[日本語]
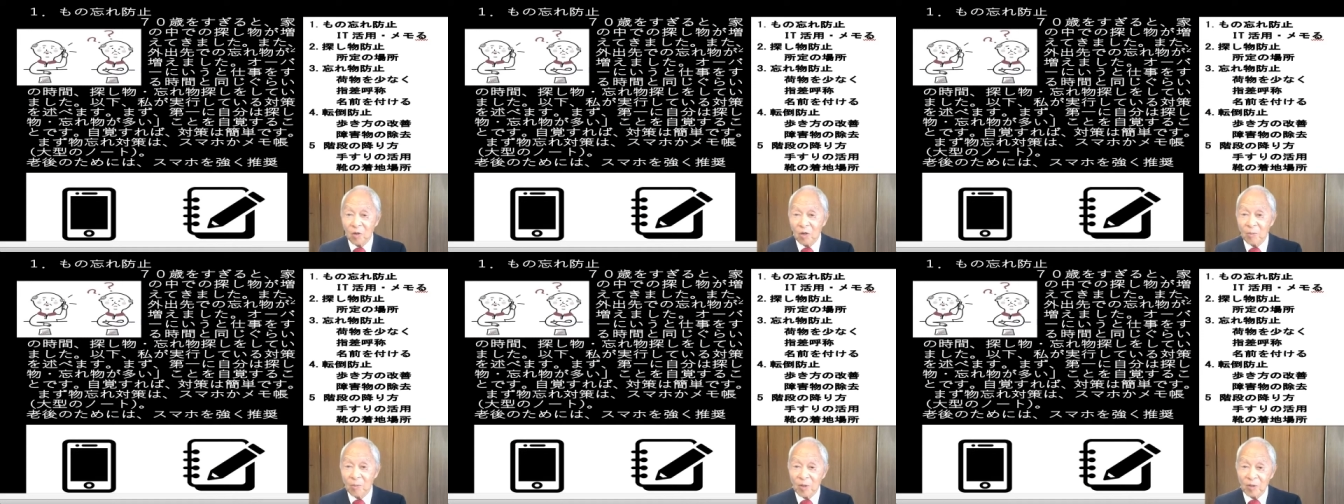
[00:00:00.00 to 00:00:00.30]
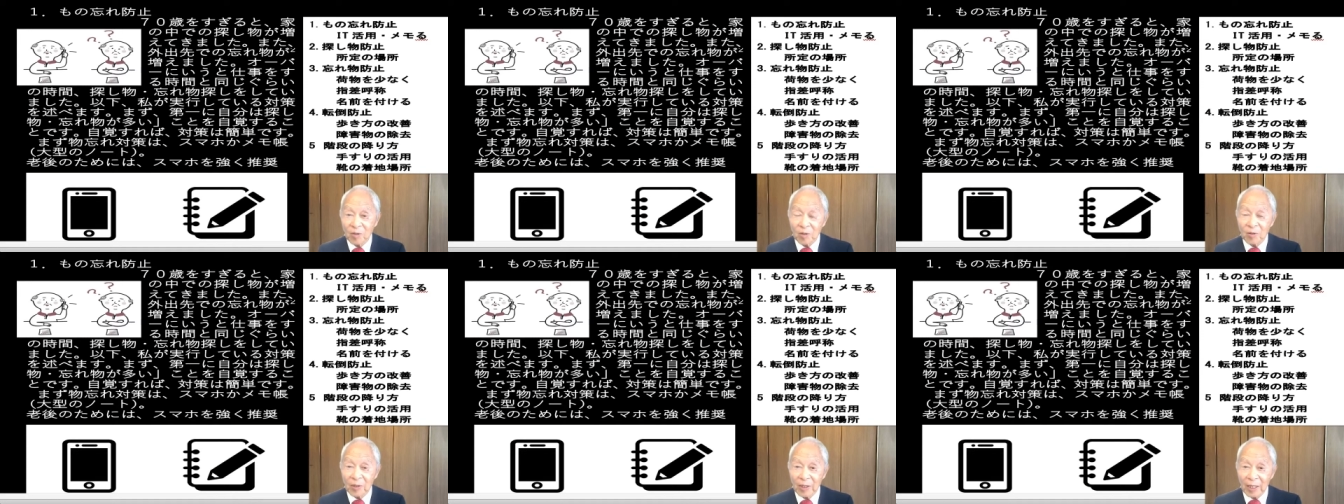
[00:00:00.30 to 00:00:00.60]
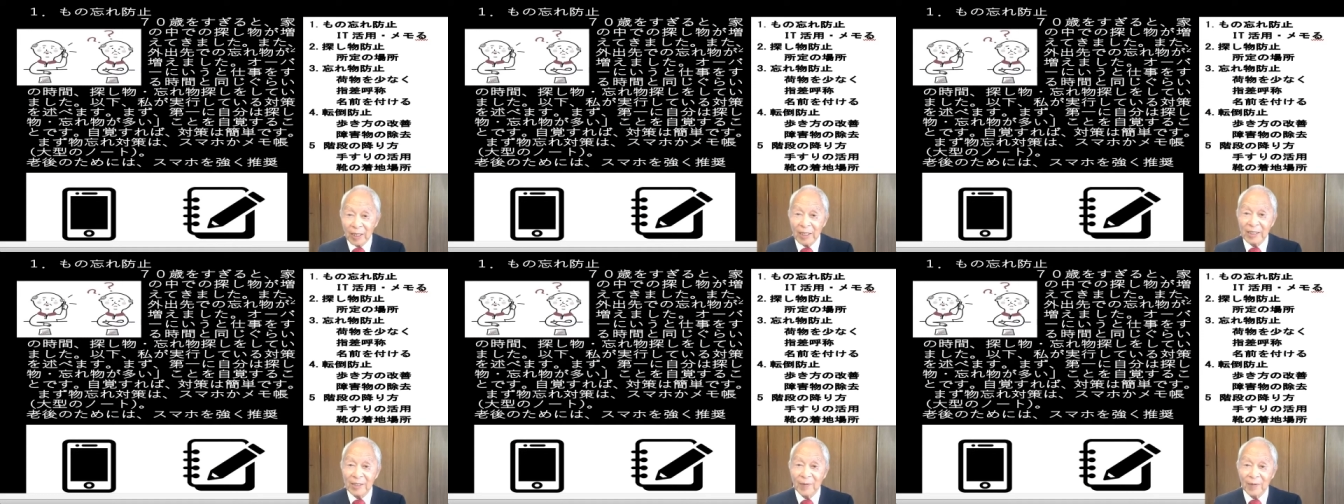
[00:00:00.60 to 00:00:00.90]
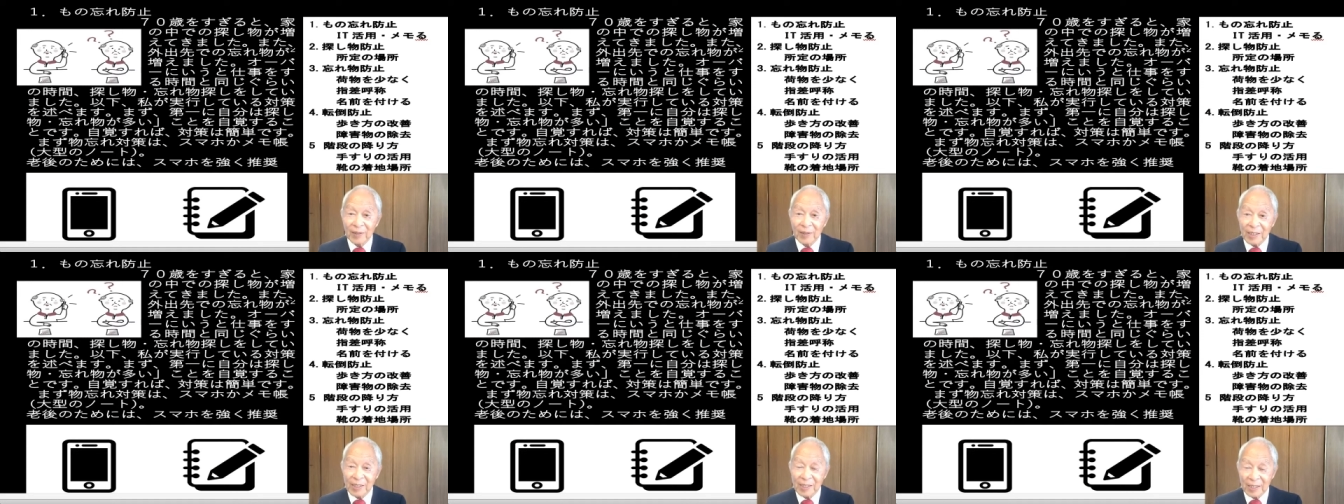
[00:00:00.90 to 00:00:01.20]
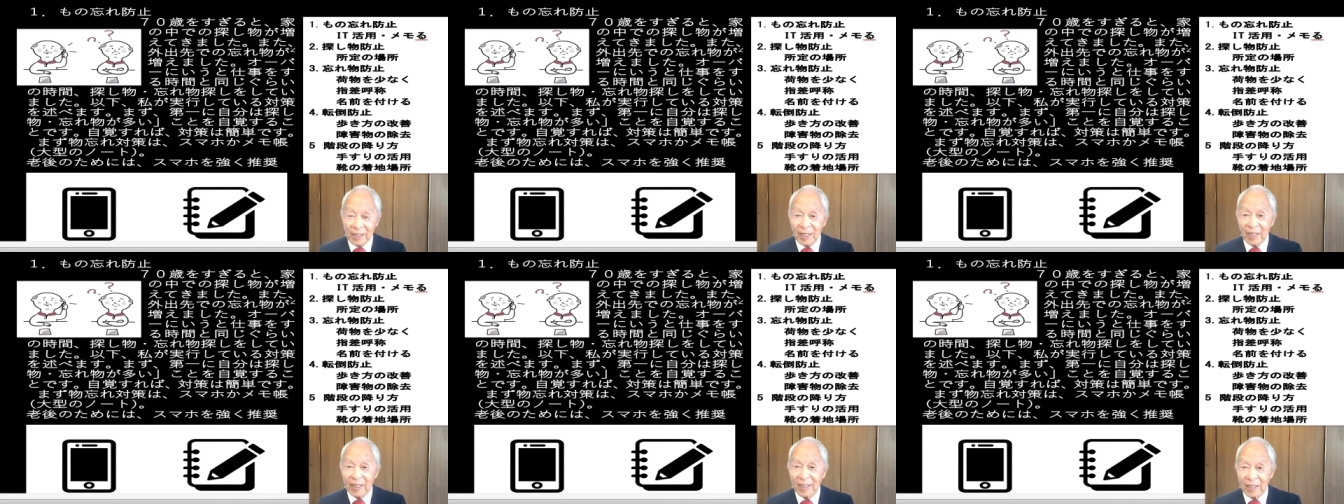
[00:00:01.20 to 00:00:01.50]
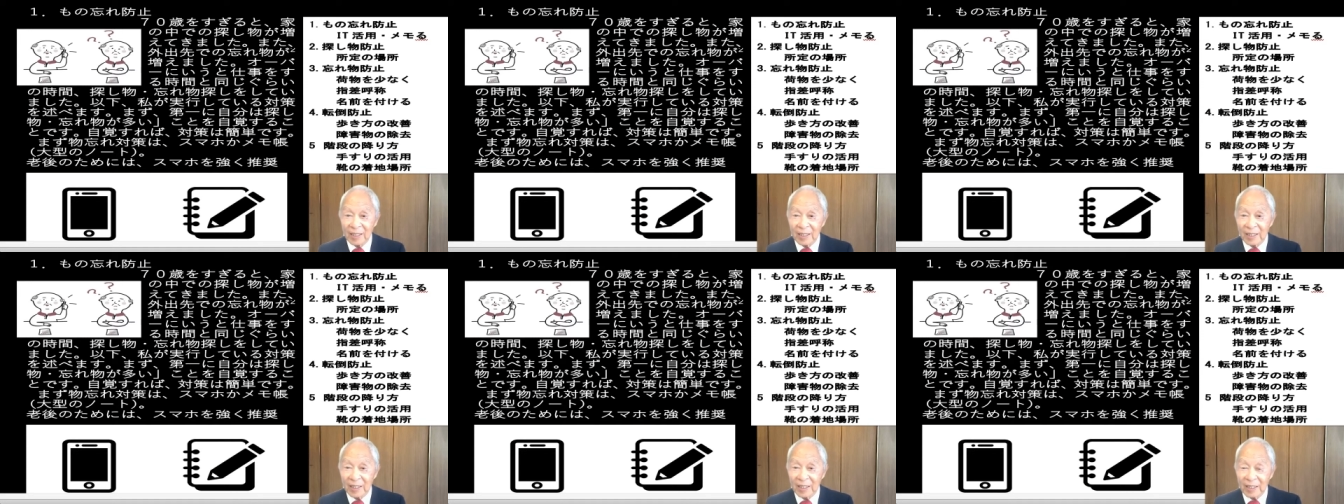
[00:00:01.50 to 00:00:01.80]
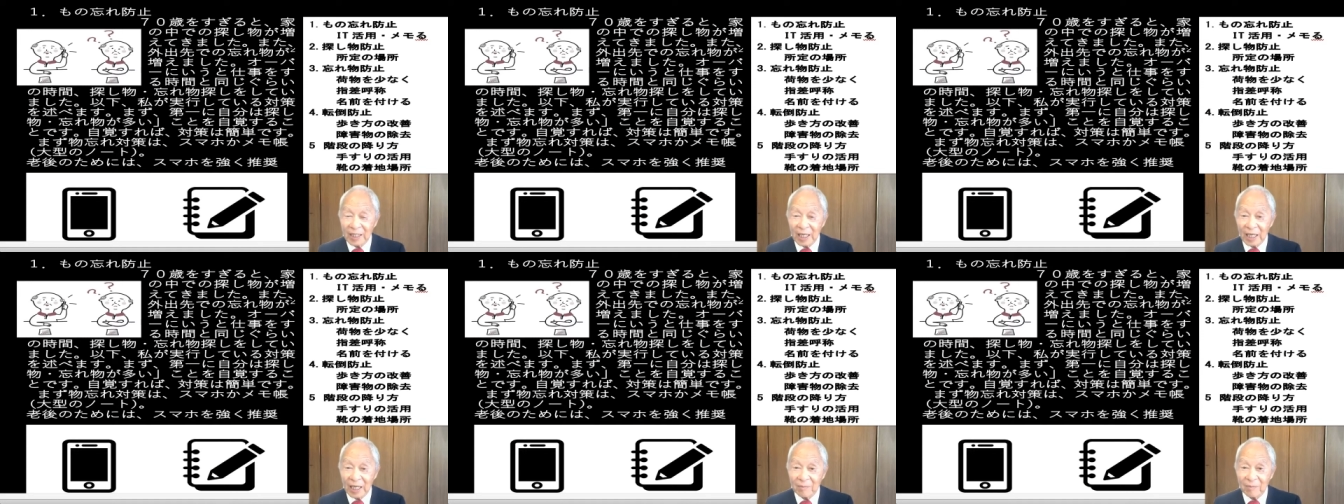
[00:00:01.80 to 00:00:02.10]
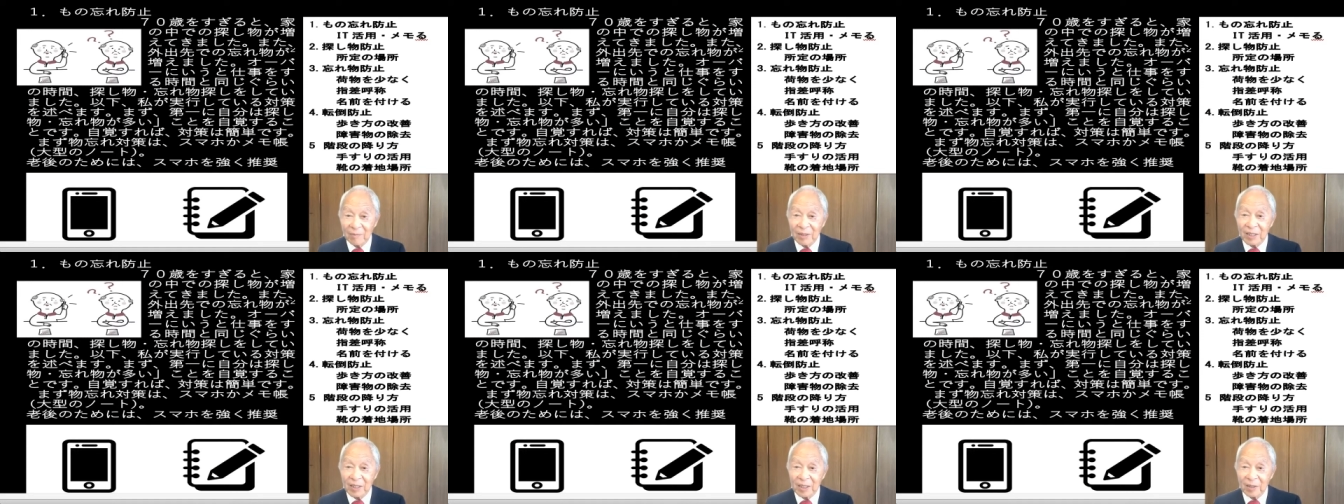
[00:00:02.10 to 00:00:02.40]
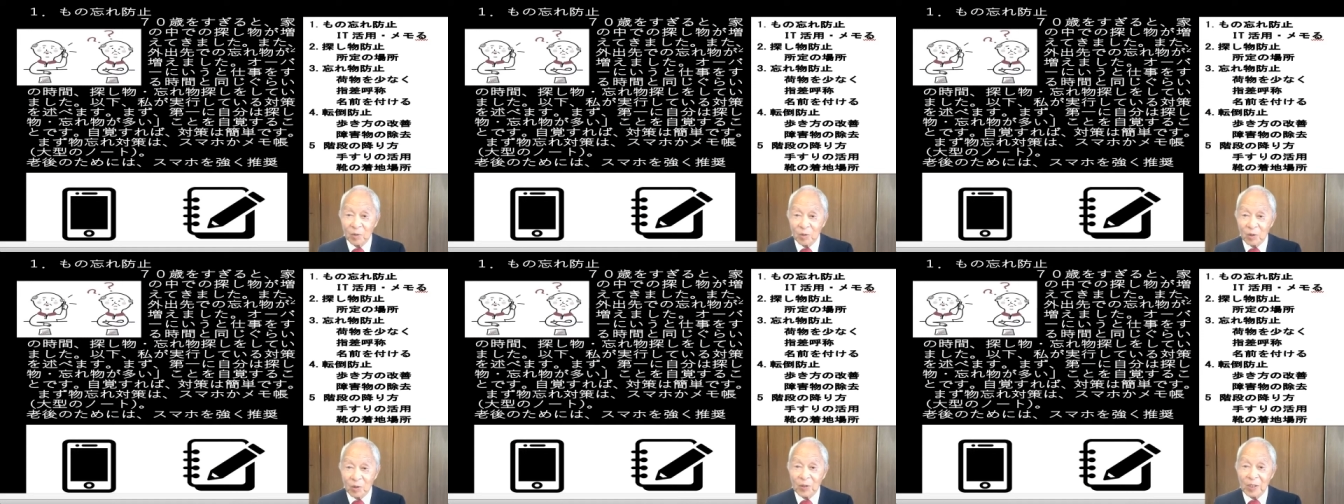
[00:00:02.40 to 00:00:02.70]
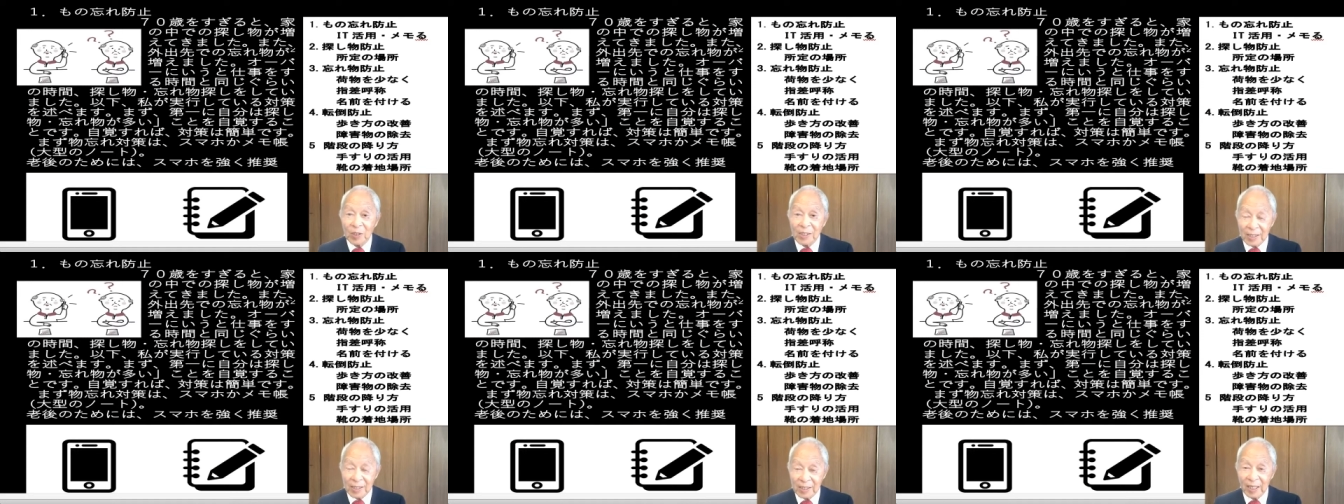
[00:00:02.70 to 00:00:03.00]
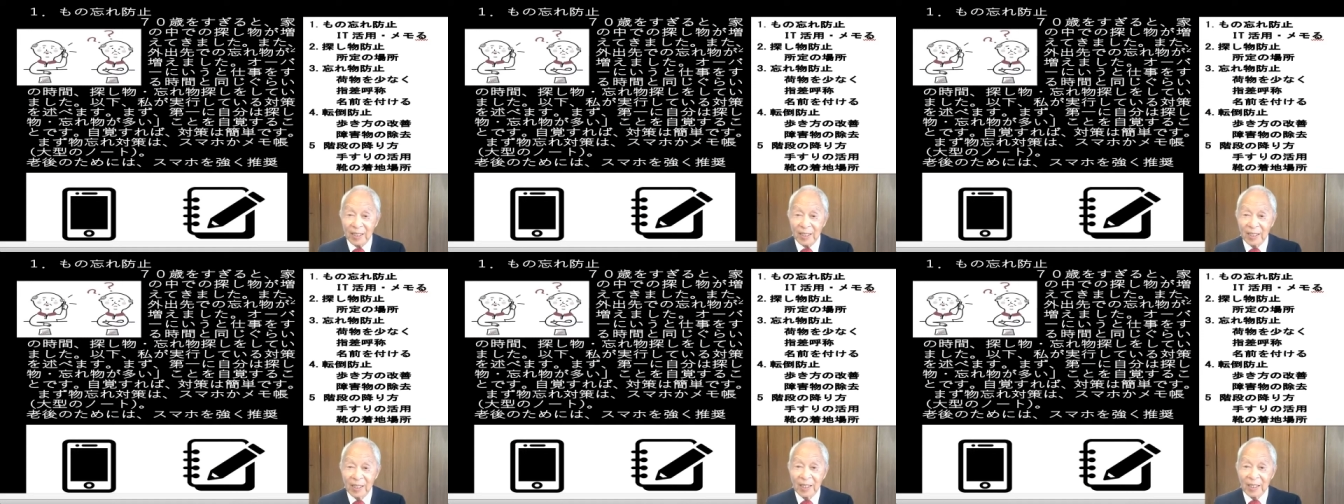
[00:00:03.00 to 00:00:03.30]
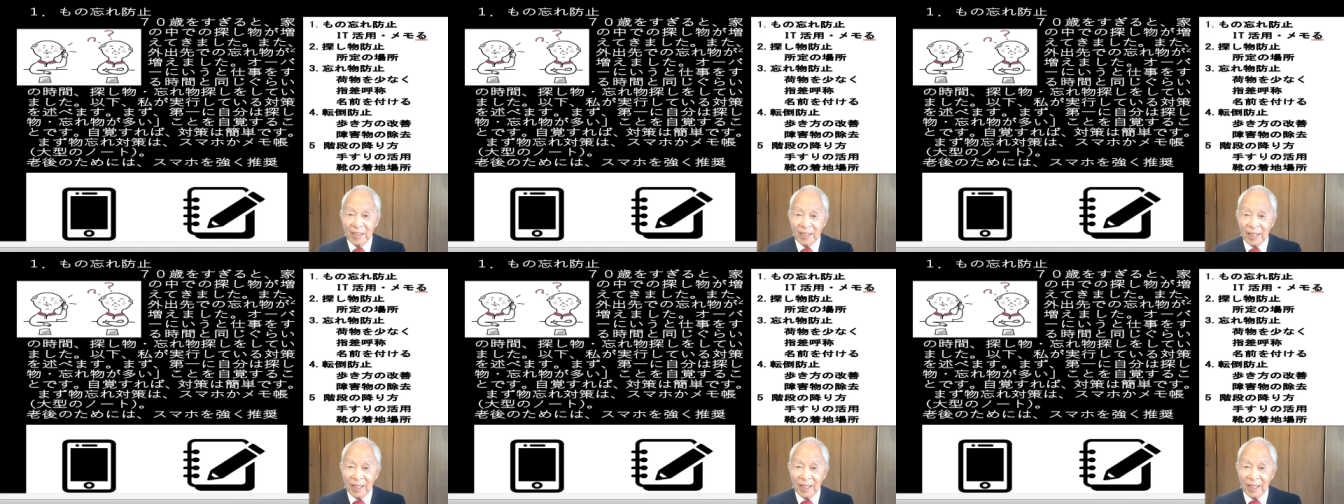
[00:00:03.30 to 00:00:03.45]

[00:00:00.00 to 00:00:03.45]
項目の中にはですね、えー、やるべきことですね、